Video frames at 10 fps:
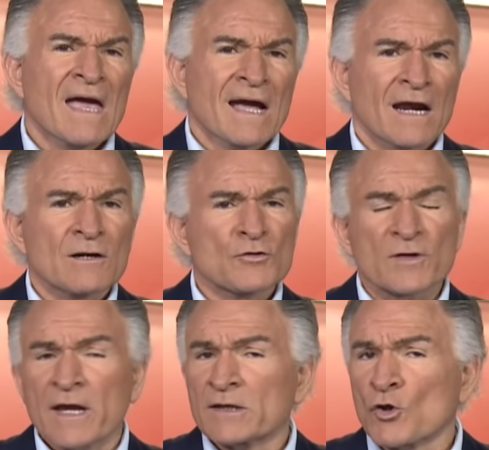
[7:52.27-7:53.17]

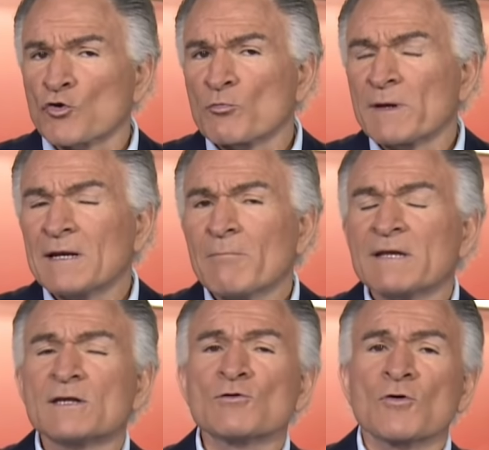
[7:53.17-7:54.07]
Carlos, en
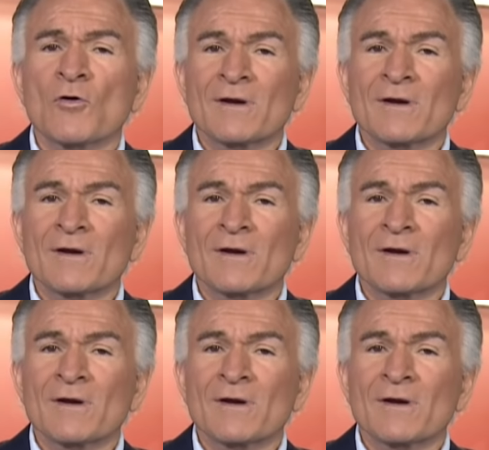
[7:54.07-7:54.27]
2021,